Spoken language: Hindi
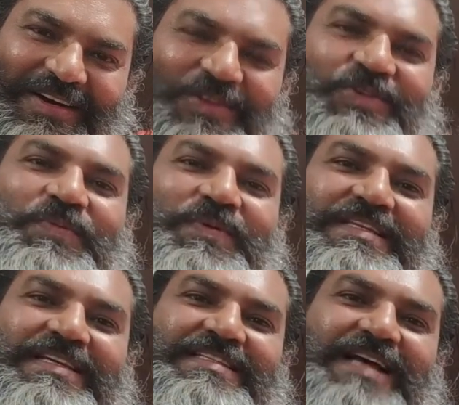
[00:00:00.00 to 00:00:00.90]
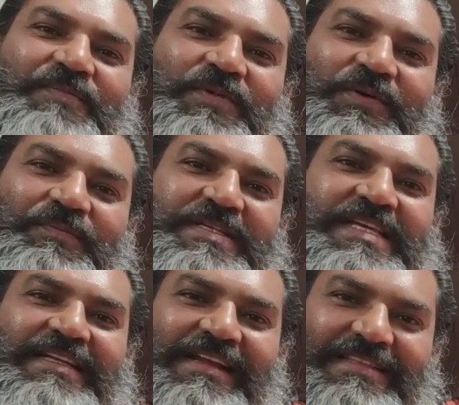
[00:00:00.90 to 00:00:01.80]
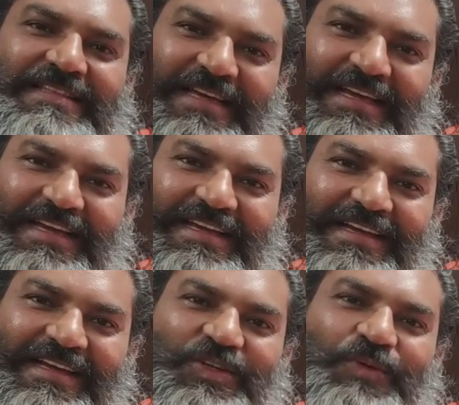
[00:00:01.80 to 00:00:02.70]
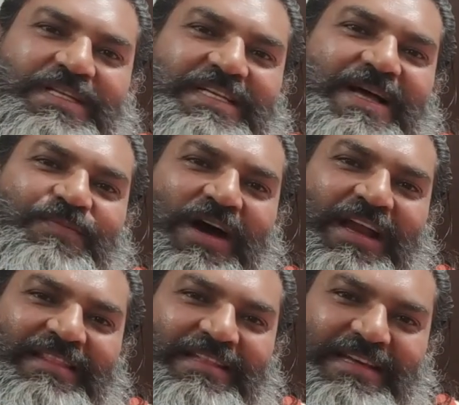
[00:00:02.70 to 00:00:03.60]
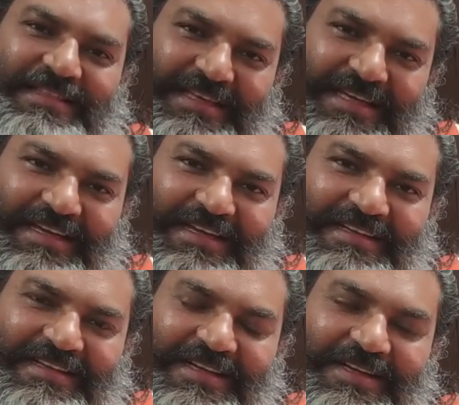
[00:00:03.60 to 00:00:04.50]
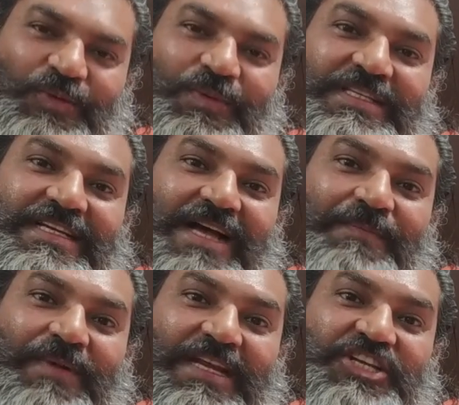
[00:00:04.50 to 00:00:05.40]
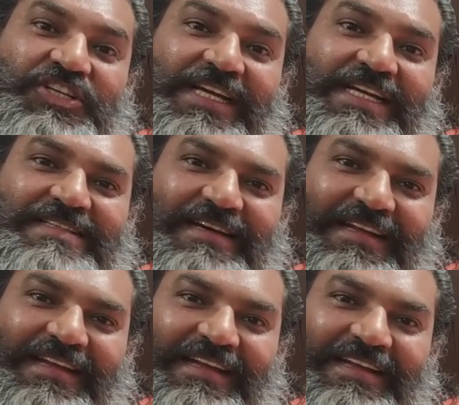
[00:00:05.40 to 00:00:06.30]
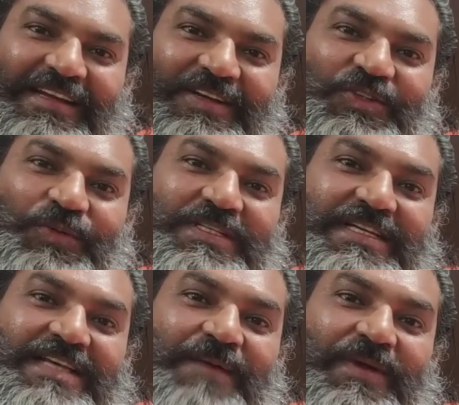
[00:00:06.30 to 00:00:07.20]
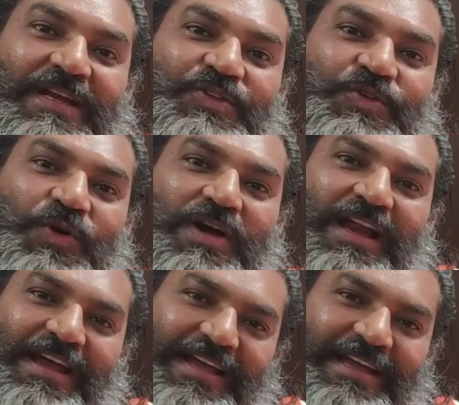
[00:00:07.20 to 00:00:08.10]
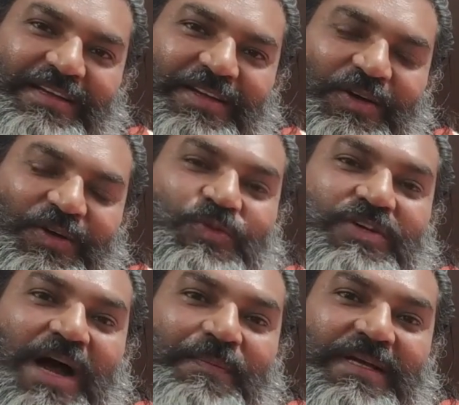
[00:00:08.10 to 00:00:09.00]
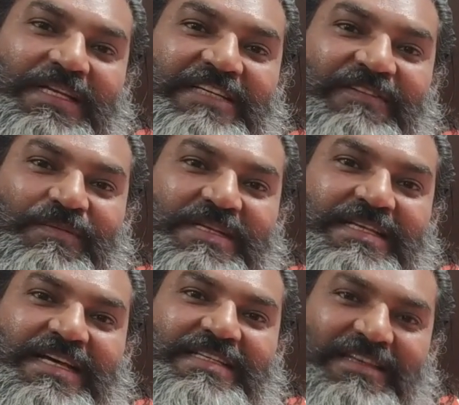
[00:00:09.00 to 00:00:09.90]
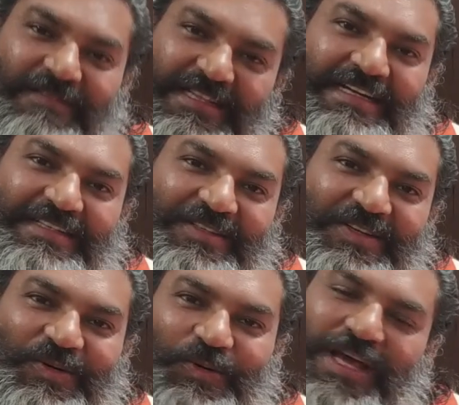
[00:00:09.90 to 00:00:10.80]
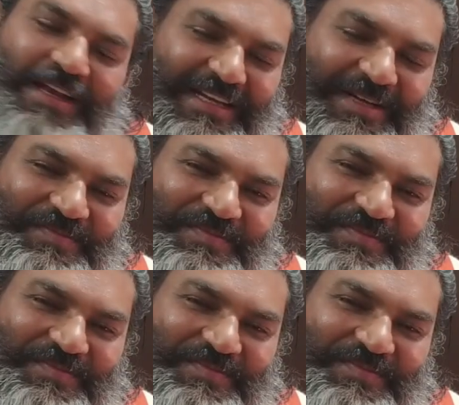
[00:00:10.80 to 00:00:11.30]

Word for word: और जो भी चीज़ आपको प्रसन्न रखती है जो भी चीज़ आपको आनंद देती है जो भी चीज़ आपके लिए श्रेयस्कर है जो भी चीज़ आपके लिए सुखकारक है उसका आपके जीवन में सदा सर्वदा उदय रहे